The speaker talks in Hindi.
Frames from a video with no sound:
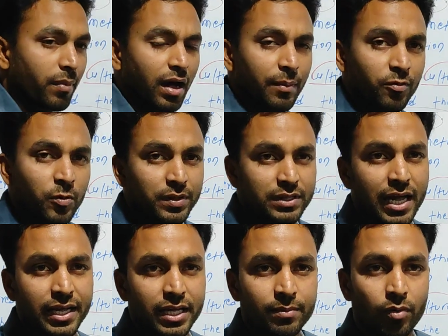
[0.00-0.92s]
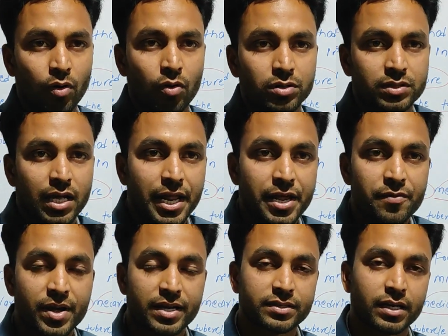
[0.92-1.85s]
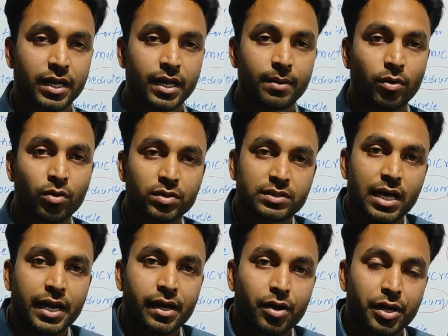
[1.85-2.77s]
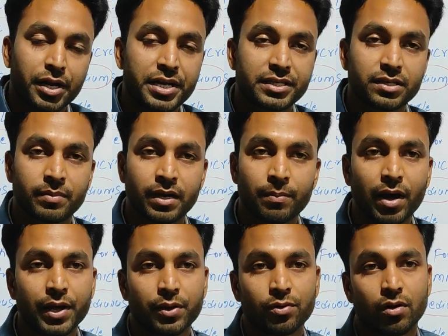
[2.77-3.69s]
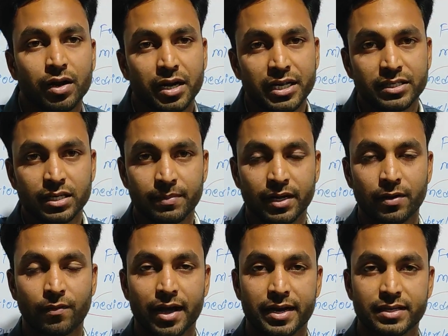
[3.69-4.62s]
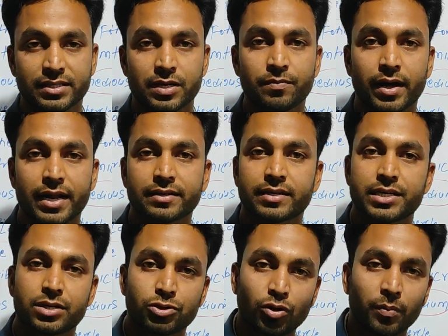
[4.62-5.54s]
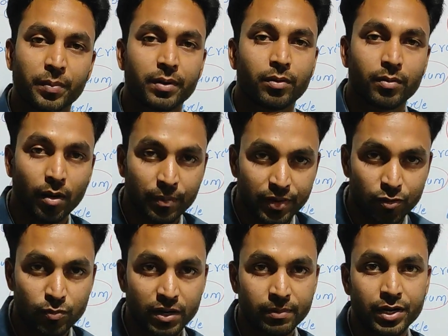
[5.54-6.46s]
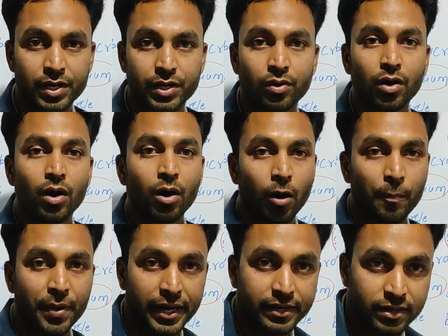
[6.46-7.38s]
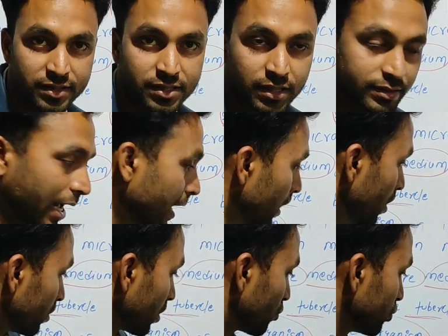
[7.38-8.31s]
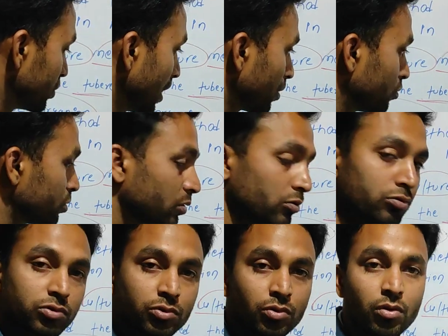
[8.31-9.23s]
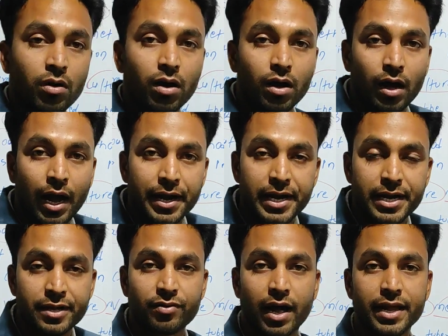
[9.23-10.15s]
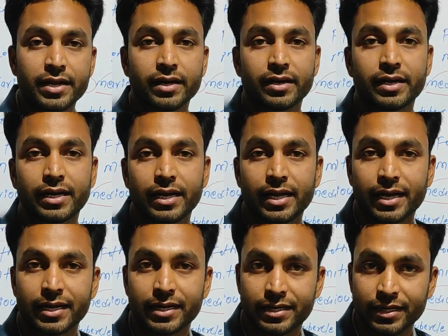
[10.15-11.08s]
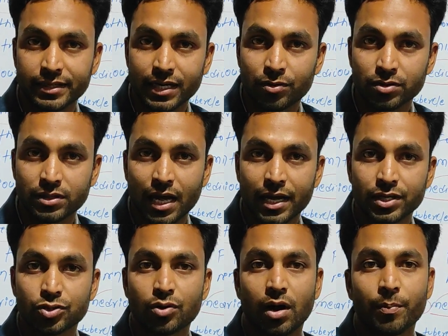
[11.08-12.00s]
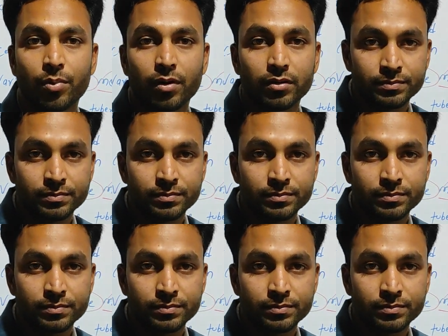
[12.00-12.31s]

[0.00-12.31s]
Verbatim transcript: आपको पता है कि बहुत सारे इन्फेक्शन है बहुत सारे ऑर्गेनिज्म है माइक्रो ऑर्गेनिज्म है वायरस है पैरासाइट है जो अपने अपने ह्यूमन बॉडी को अफेक्ट कर सकता है तो कुछ ना कुछ उसको आइडेंटिफाई करने के लिए क्राइटेरिया होता है जो आप